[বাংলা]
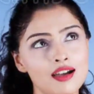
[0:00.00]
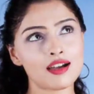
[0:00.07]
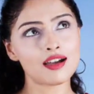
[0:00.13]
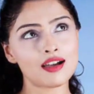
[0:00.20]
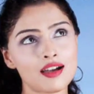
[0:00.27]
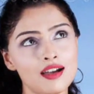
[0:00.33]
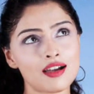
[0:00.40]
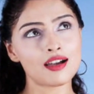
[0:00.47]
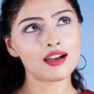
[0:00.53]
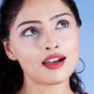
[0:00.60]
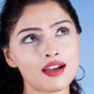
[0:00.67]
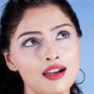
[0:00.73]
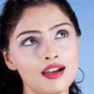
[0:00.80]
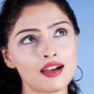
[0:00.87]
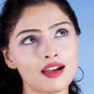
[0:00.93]
হঠাৎ মেয়েটি
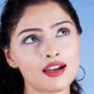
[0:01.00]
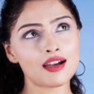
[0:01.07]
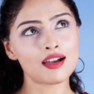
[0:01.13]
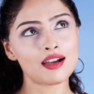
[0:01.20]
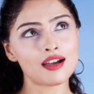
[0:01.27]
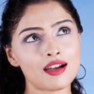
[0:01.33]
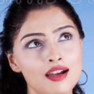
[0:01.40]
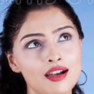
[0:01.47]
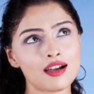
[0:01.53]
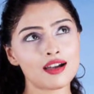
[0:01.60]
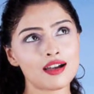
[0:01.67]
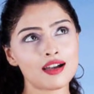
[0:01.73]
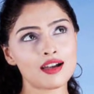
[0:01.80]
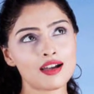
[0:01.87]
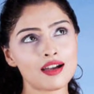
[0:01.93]
জিজ্ঞেস করলো
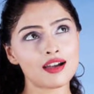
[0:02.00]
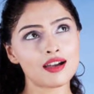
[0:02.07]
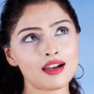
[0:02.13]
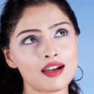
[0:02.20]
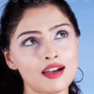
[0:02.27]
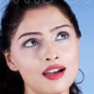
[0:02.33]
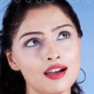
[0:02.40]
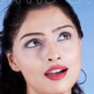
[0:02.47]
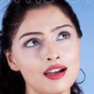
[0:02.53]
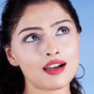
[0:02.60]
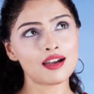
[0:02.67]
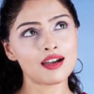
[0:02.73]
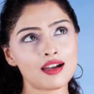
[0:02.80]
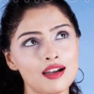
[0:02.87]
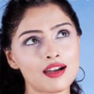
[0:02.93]
আচ্ছা
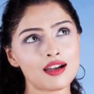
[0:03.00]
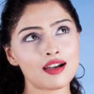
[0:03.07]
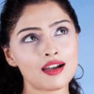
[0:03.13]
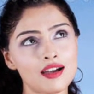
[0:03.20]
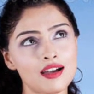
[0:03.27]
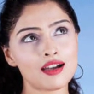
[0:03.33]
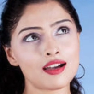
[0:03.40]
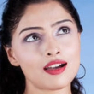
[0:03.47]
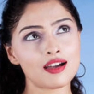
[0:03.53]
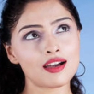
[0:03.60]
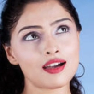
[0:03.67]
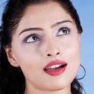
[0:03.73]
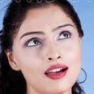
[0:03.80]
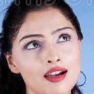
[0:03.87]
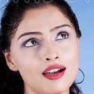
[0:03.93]
অন্য
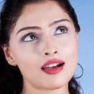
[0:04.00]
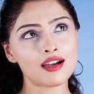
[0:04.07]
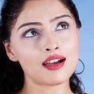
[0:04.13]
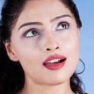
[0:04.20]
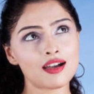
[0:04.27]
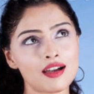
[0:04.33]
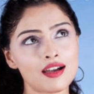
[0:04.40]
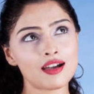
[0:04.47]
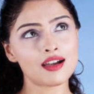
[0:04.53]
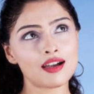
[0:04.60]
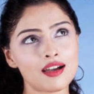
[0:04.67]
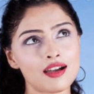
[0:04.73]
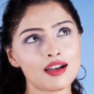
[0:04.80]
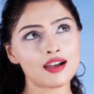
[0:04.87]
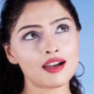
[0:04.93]
কারোর সাথে আমার বিয়ে হয়ে
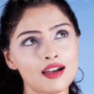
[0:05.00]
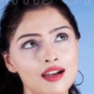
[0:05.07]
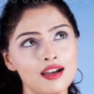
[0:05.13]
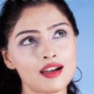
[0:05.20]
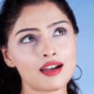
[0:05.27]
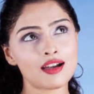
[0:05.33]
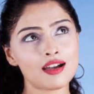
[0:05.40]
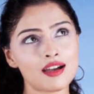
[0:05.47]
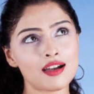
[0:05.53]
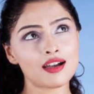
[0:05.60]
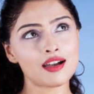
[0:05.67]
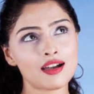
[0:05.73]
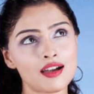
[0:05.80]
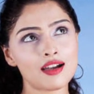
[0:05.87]
গেলে তুমি কি করবে